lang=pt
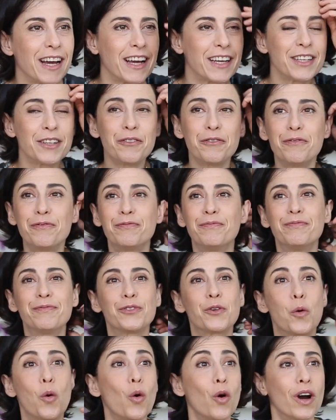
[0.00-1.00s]
Aí eu
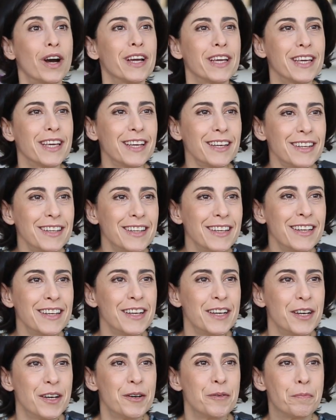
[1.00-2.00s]
corri
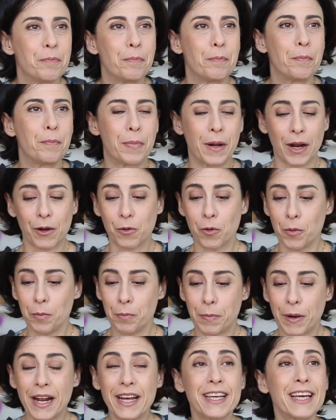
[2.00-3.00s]
para
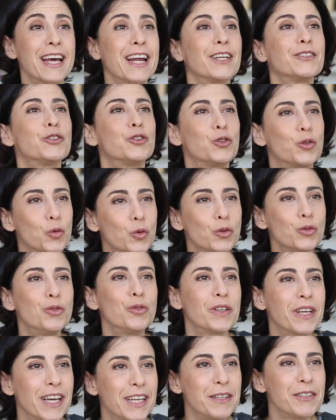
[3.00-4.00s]
comprar e era tudo o
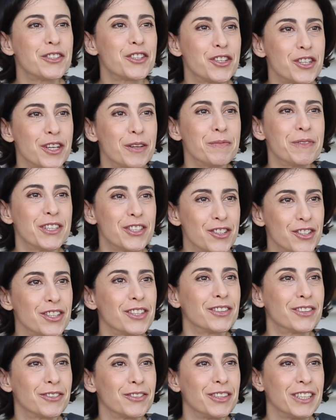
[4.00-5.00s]
que ele tinha me
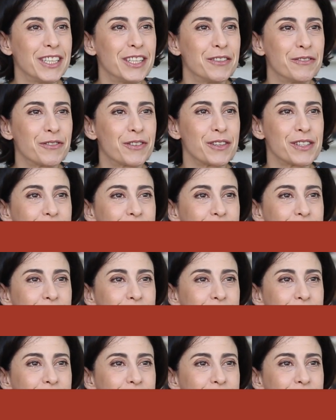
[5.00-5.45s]
dito o livro.